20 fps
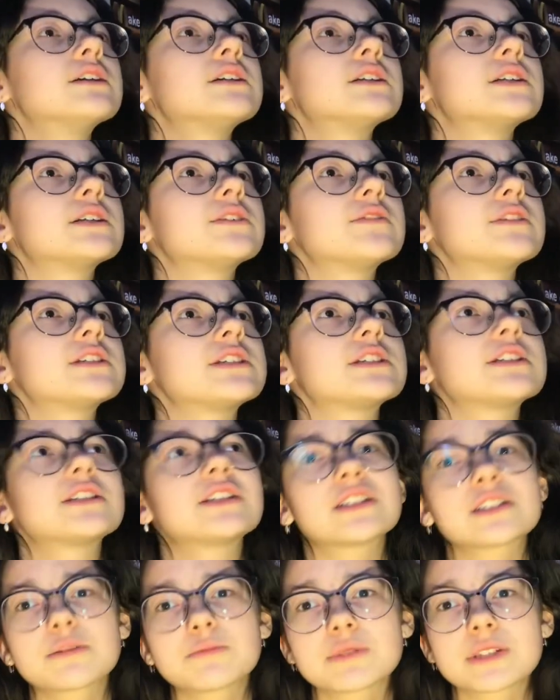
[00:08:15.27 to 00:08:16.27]
nie wiecie jeszcze
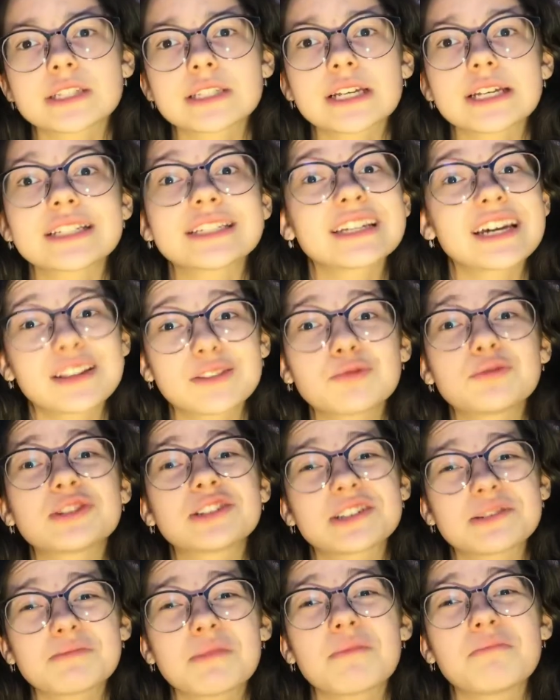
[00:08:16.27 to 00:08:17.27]
na co mnie stać. Ja tu
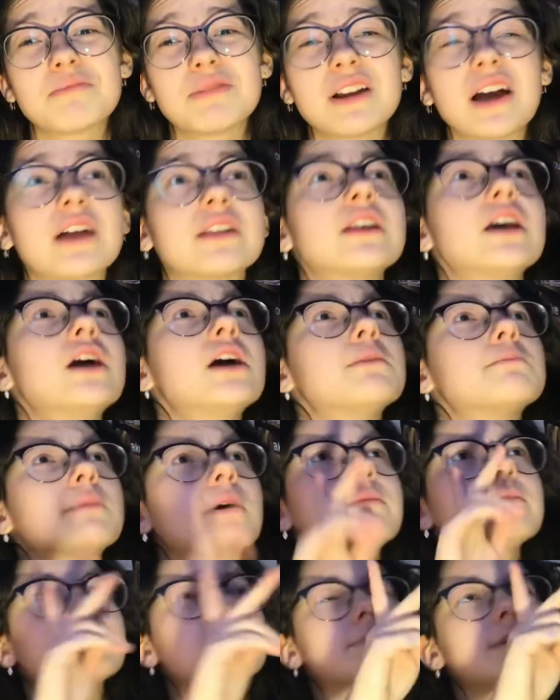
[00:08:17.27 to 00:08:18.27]
jeszcze mam plan.
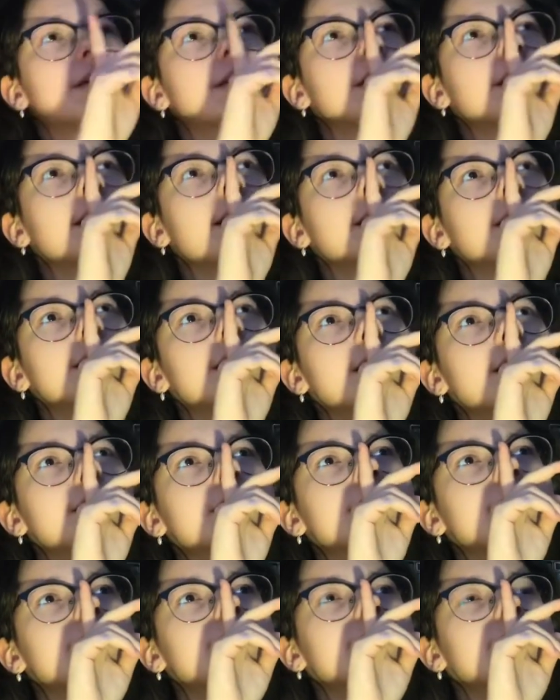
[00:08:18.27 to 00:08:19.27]
Mam tam takie
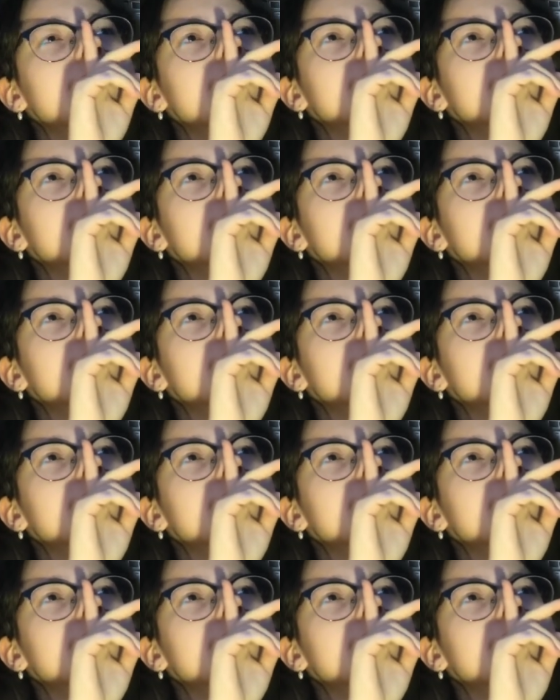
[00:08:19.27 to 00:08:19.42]
karteczki,